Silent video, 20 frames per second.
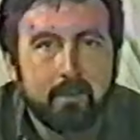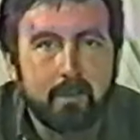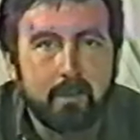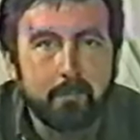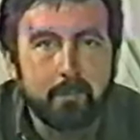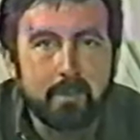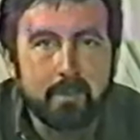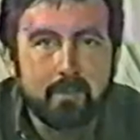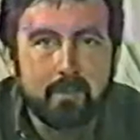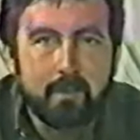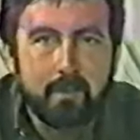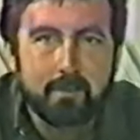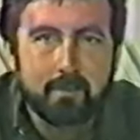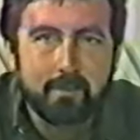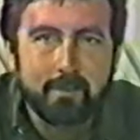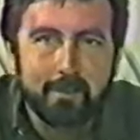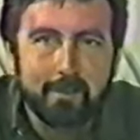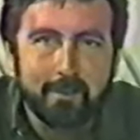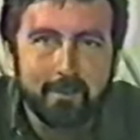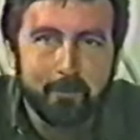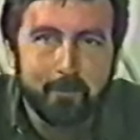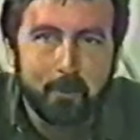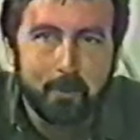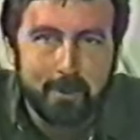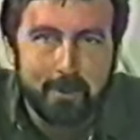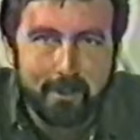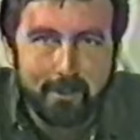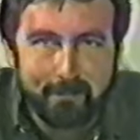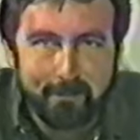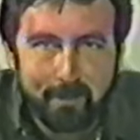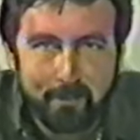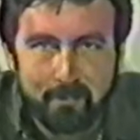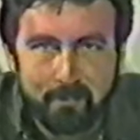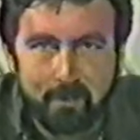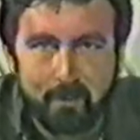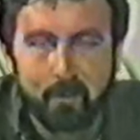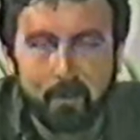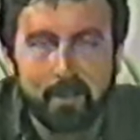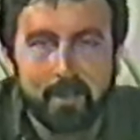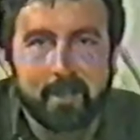A mensagem que nós levamos
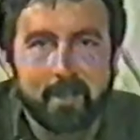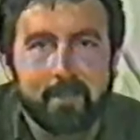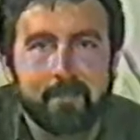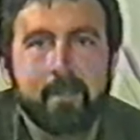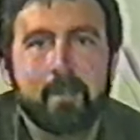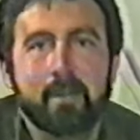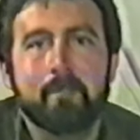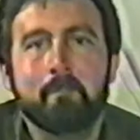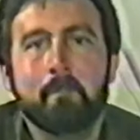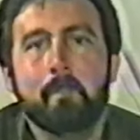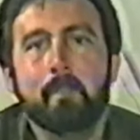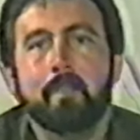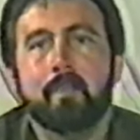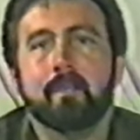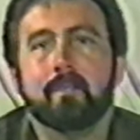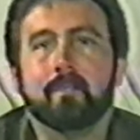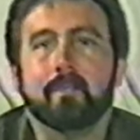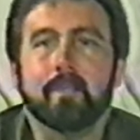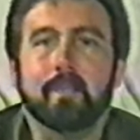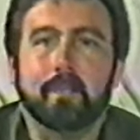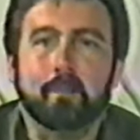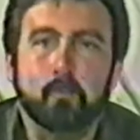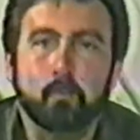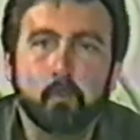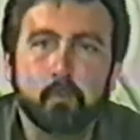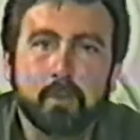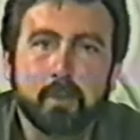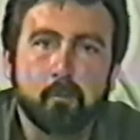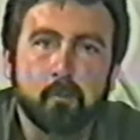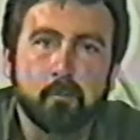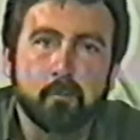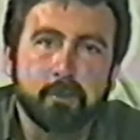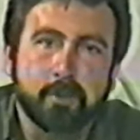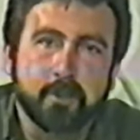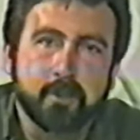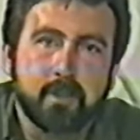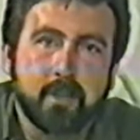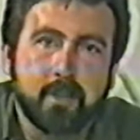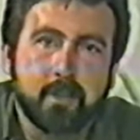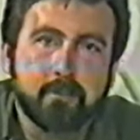ao Canadá a toda a
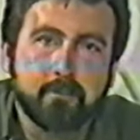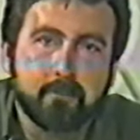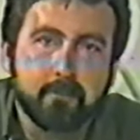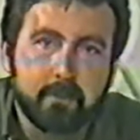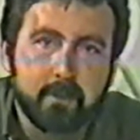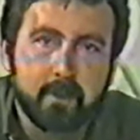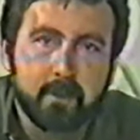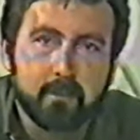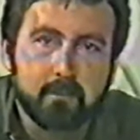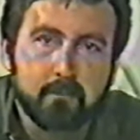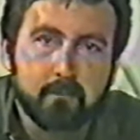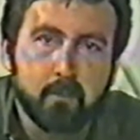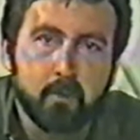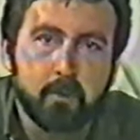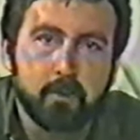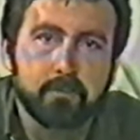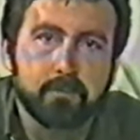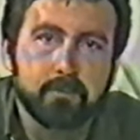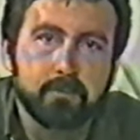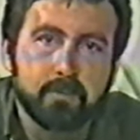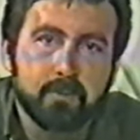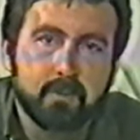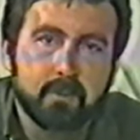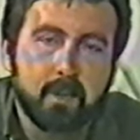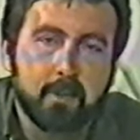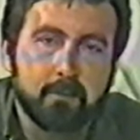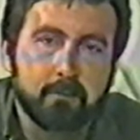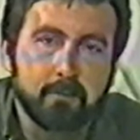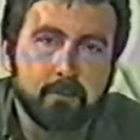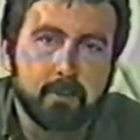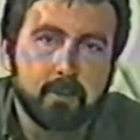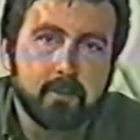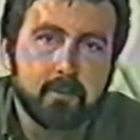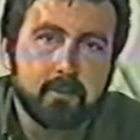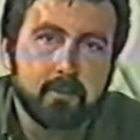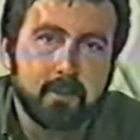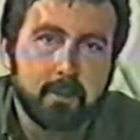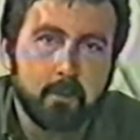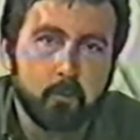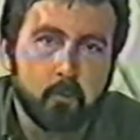comunidade, de um certo modo, dos Estados Unidos
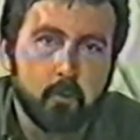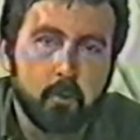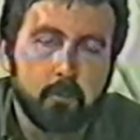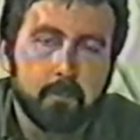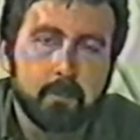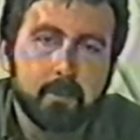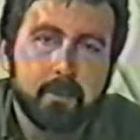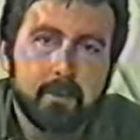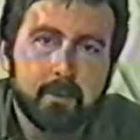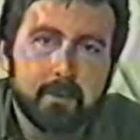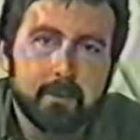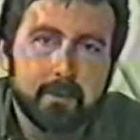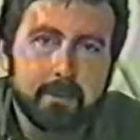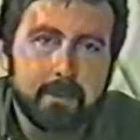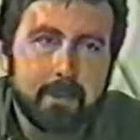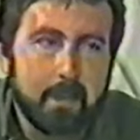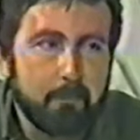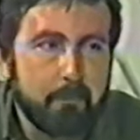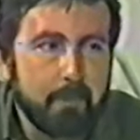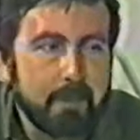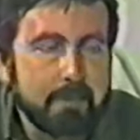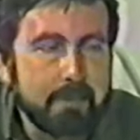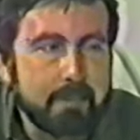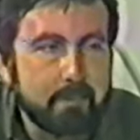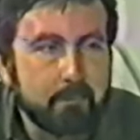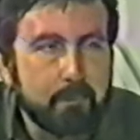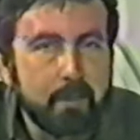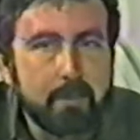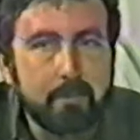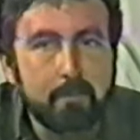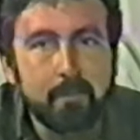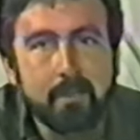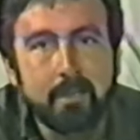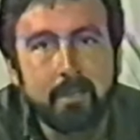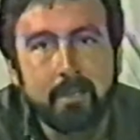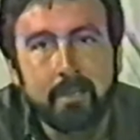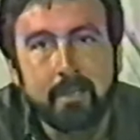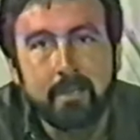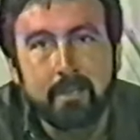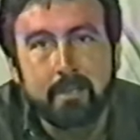e da Europa, que lá participaram,
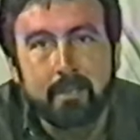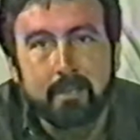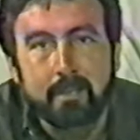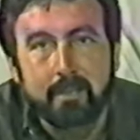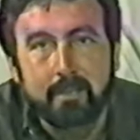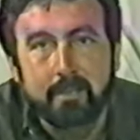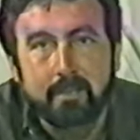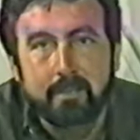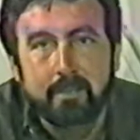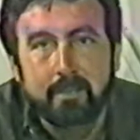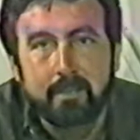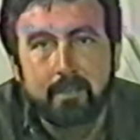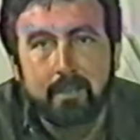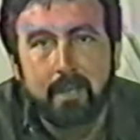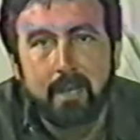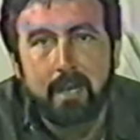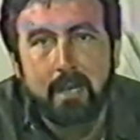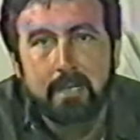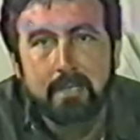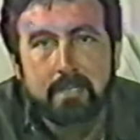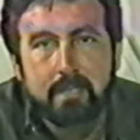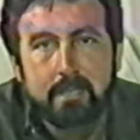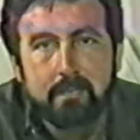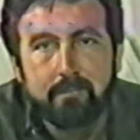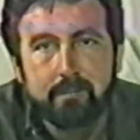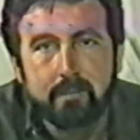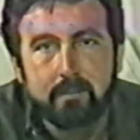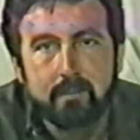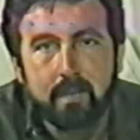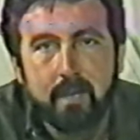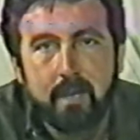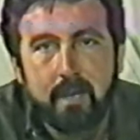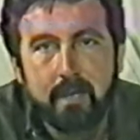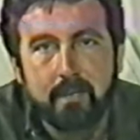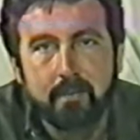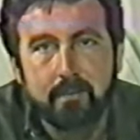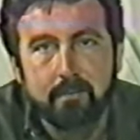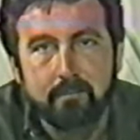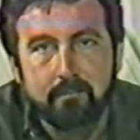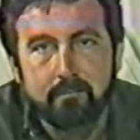é que a
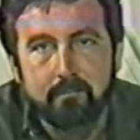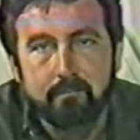atividade